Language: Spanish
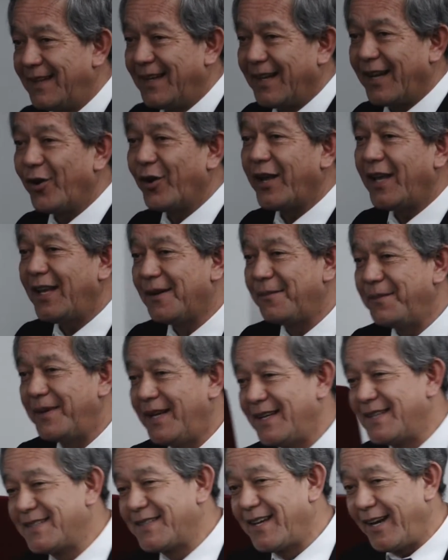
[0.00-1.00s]
Creo que ya
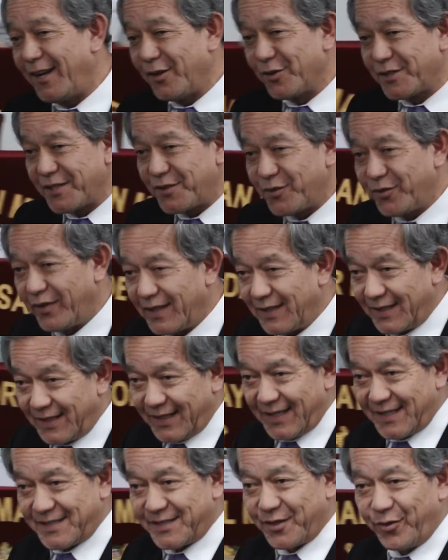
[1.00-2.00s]
mis queridos estudiantes
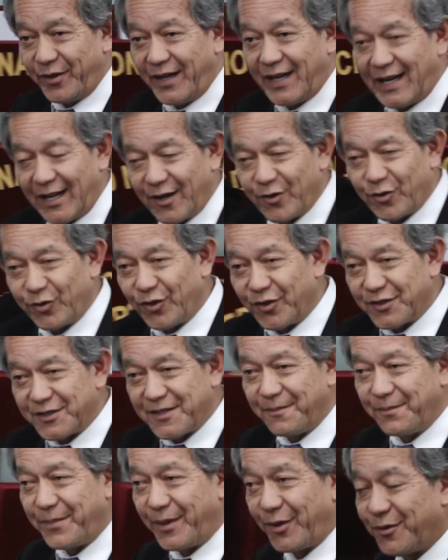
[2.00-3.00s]
de seguridad la
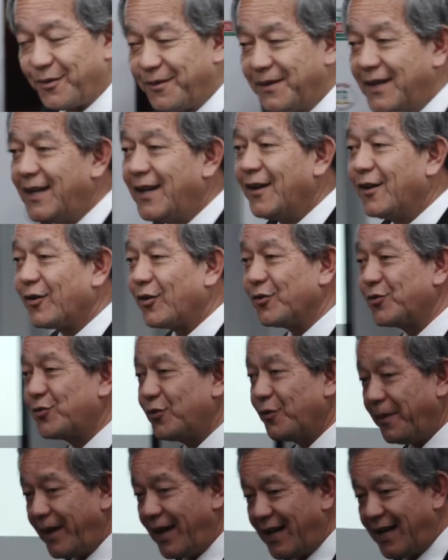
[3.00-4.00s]
conocen, pero con
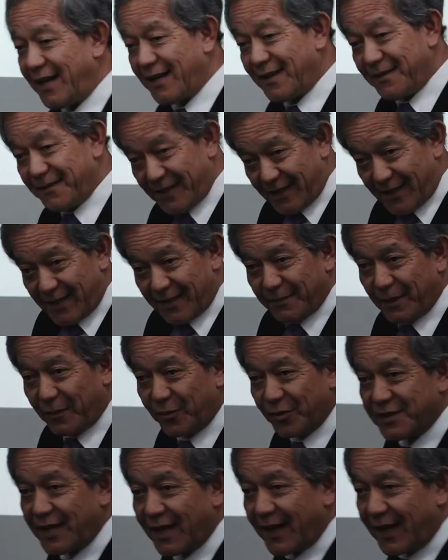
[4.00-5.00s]
su venia
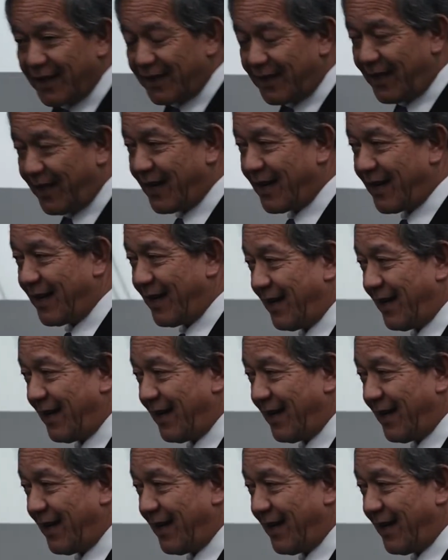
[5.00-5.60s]
vamos a reiterar